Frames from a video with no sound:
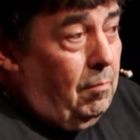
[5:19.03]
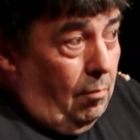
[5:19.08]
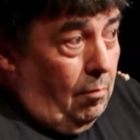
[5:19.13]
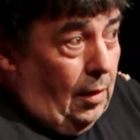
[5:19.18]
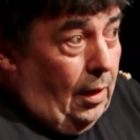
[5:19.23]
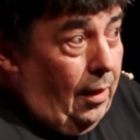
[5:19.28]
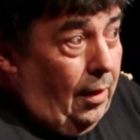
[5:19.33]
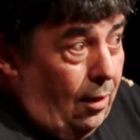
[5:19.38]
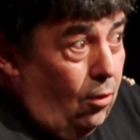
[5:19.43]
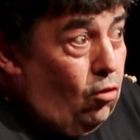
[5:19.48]

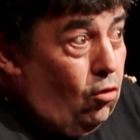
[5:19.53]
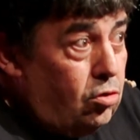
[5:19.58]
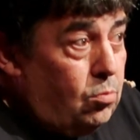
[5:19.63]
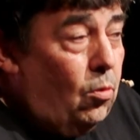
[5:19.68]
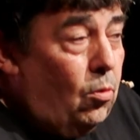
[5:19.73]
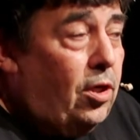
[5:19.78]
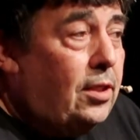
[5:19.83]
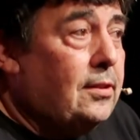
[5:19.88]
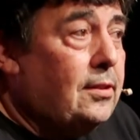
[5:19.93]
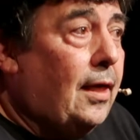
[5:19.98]
y Cosmo
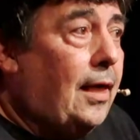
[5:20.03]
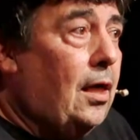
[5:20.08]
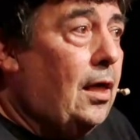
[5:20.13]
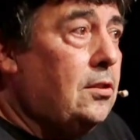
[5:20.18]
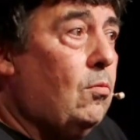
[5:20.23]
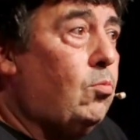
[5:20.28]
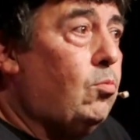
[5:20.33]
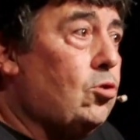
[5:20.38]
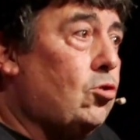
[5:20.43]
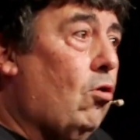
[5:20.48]
en este
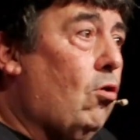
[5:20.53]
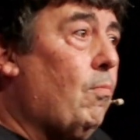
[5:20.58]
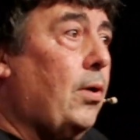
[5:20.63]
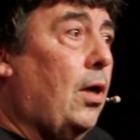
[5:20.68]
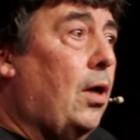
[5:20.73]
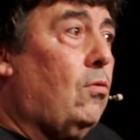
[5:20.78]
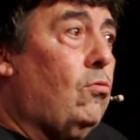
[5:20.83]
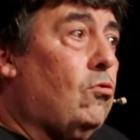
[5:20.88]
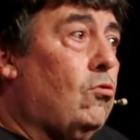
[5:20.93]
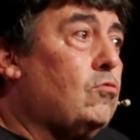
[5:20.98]
caso, pues compra
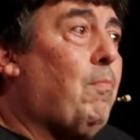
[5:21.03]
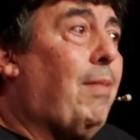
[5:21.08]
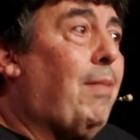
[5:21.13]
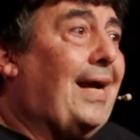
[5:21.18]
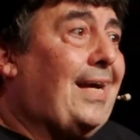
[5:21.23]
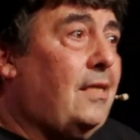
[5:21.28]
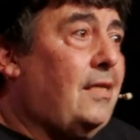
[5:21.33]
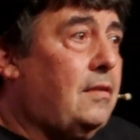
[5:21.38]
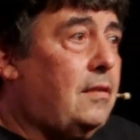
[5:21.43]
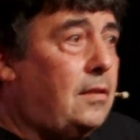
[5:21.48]
algunos
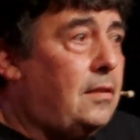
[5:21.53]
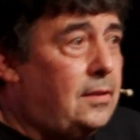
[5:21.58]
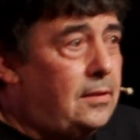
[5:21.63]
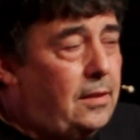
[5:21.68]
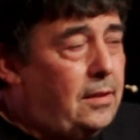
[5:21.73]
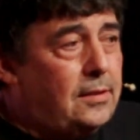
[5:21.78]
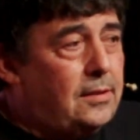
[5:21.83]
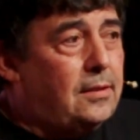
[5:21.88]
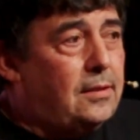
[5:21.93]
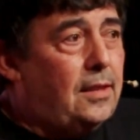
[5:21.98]
paquetes
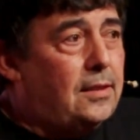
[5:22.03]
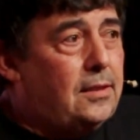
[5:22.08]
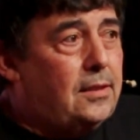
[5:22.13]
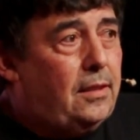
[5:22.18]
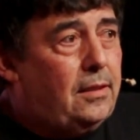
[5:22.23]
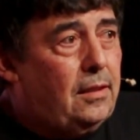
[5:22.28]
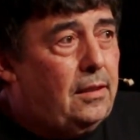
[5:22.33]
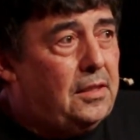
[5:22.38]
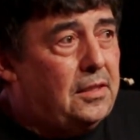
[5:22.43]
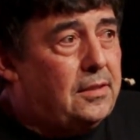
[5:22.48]
de esta
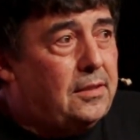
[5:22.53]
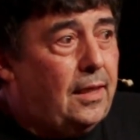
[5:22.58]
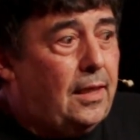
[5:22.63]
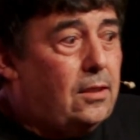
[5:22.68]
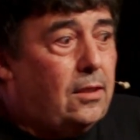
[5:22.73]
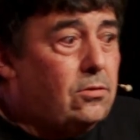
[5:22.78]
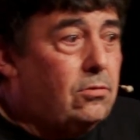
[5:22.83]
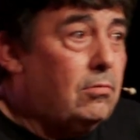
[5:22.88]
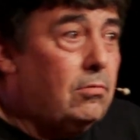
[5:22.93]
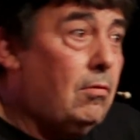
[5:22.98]
serie, en este
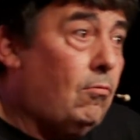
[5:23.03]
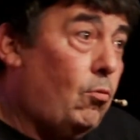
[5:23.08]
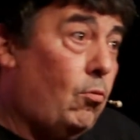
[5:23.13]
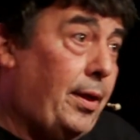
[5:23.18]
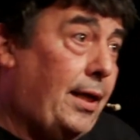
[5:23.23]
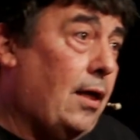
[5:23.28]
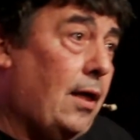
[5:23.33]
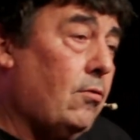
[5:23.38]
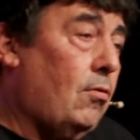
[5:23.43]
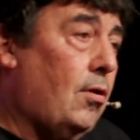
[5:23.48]
caso
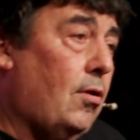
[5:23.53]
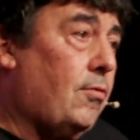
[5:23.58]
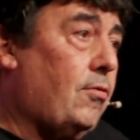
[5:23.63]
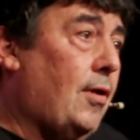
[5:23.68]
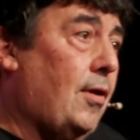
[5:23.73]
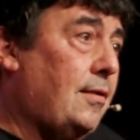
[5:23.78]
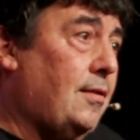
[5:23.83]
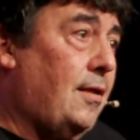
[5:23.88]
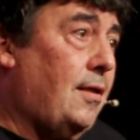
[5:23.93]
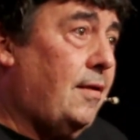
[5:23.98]
ubicado en la
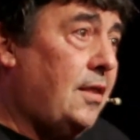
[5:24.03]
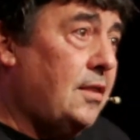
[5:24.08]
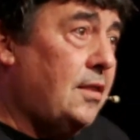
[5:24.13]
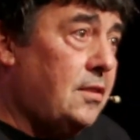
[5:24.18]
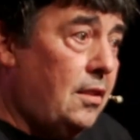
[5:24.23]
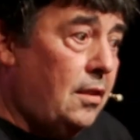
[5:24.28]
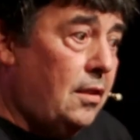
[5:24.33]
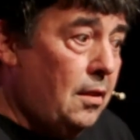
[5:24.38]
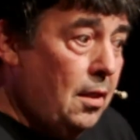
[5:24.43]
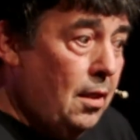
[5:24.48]
ciudad de
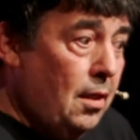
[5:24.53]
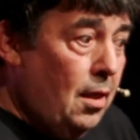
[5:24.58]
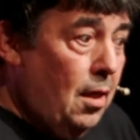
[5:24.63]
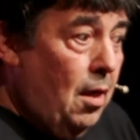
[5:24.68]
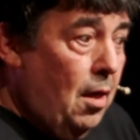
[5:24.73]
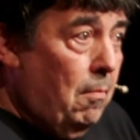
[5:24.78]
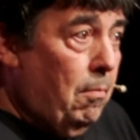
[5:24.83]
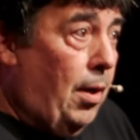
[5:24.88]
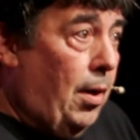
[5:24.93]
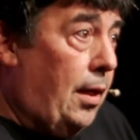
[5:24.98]
Dresde,
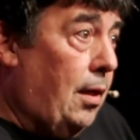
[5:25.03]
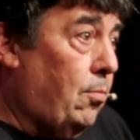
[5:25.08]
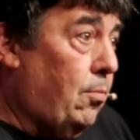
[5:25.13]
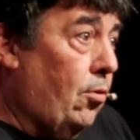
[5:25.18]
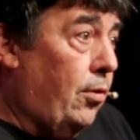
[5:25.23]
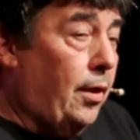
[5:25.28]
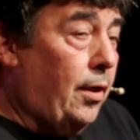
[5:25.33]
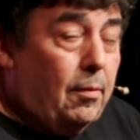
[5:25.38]
para poder